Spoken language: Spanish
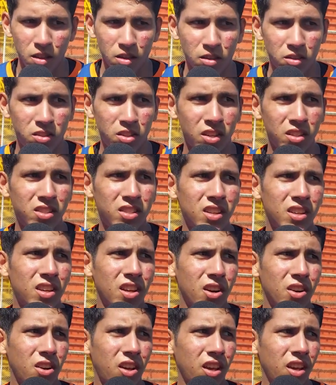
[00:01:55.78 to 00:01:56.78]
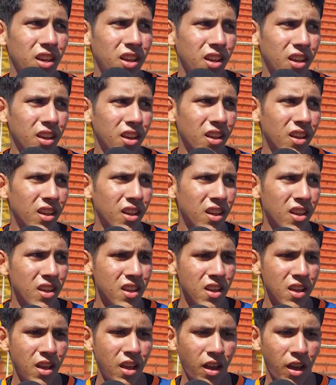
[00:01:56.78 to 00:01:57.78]
Sí, sí, creo que
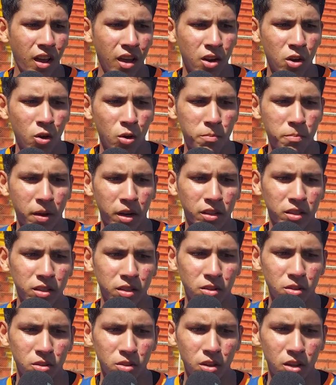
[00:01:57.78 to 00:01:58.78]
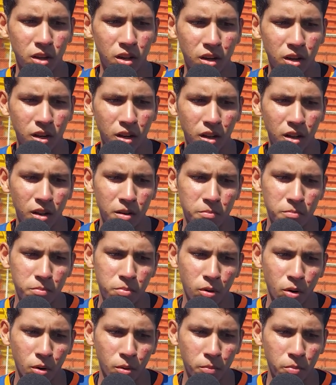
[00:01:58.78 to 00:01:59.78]
en los partidos,
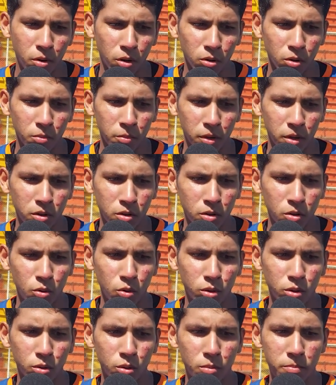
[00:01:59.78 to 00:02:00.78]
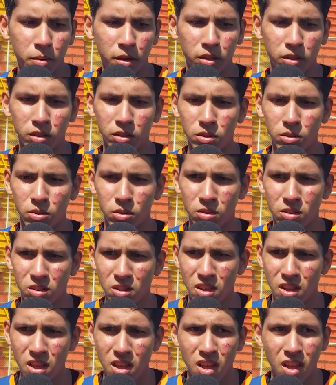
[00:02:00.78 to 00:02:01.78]
por, lo menos los últimos partidos,
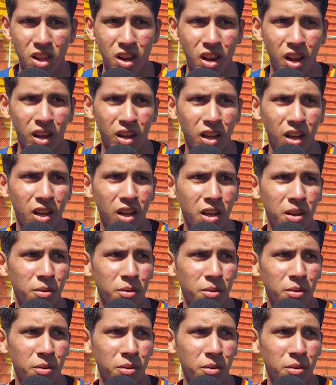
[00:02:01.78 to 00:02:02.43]
la han